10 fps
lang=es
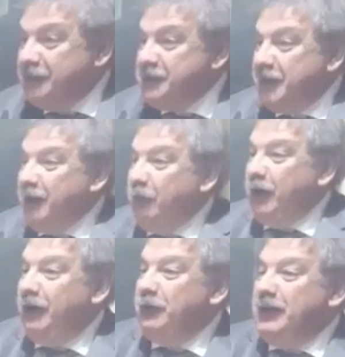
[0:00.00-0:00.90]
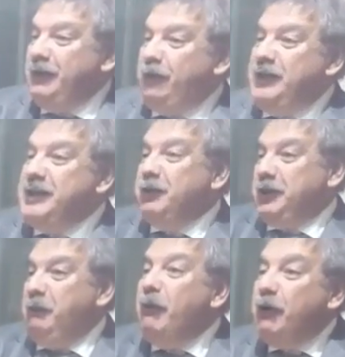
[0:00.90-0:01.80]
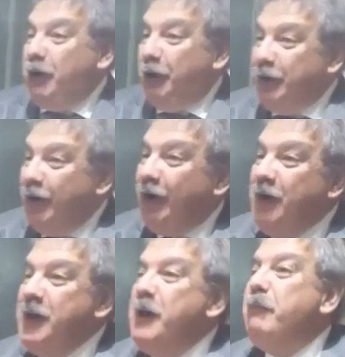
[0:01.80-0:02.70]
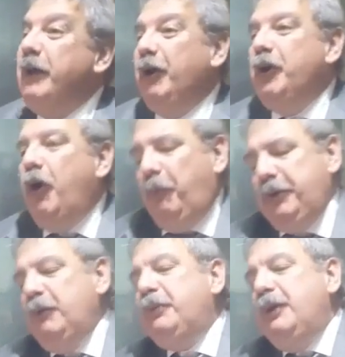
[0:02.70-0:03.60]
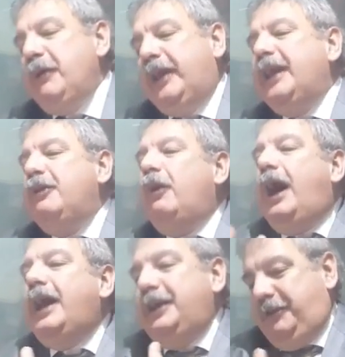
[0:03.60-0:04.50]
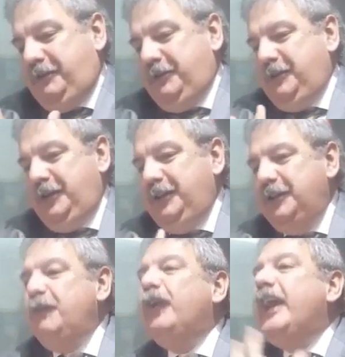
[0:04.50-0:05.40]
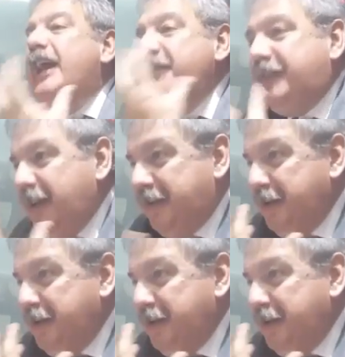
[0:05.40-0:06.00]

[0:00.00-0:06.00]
entre el abogado y el defendido tampoco, pero no. pero el problema es que no hay eh, diferencias